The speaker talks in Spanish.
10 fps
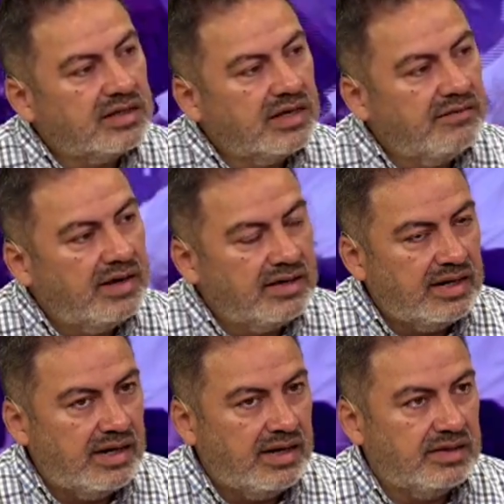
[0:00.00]
que van
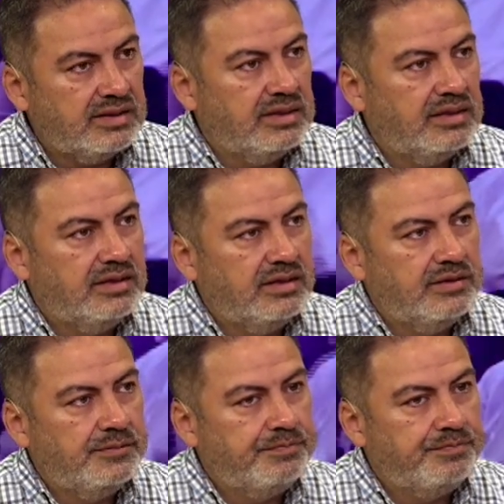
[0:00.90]
a
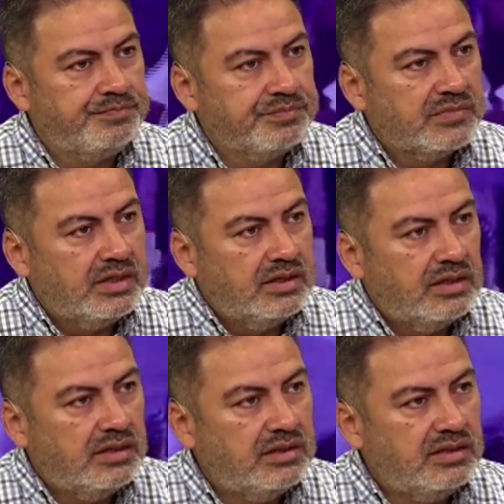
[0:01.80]
em,
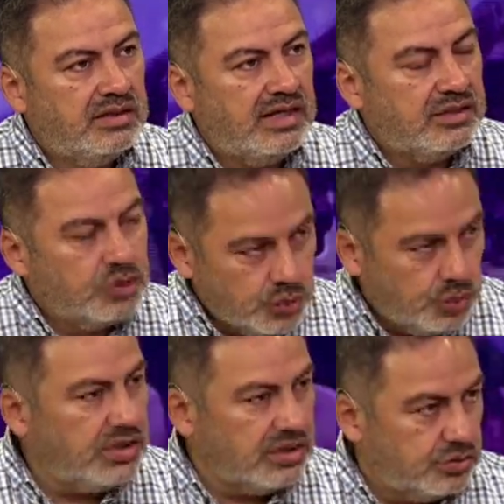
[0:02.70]

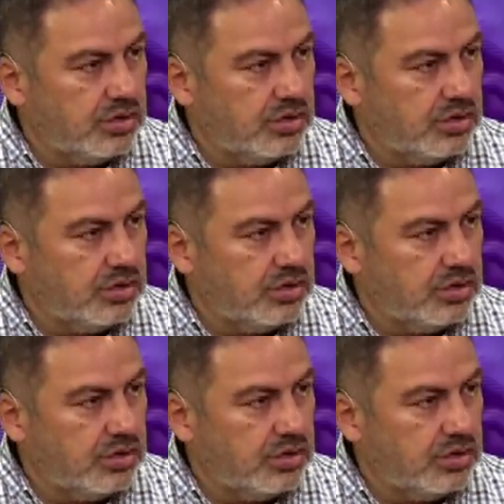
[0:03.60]
destruir tu